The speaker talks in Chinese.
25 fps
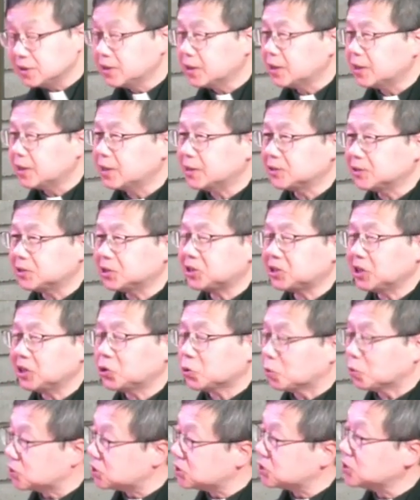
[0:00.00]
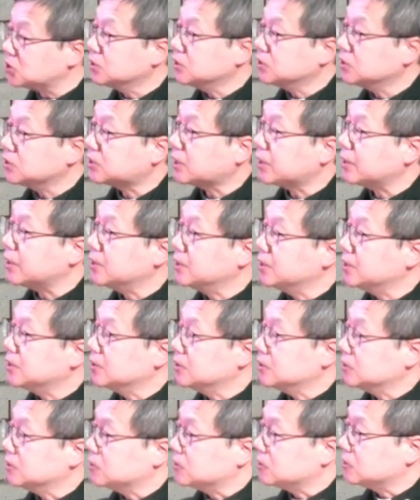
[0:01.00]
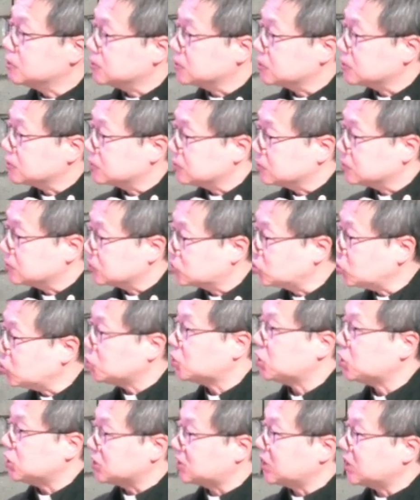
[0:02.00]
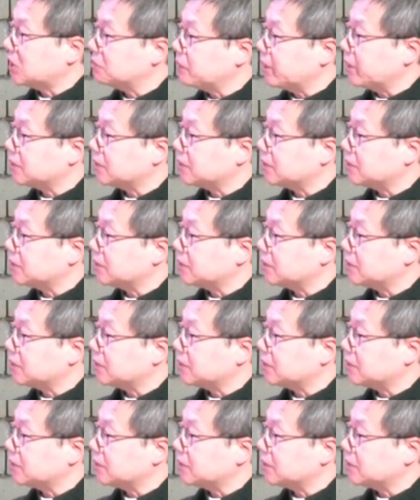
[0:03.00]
呃这些，总是在肉体上面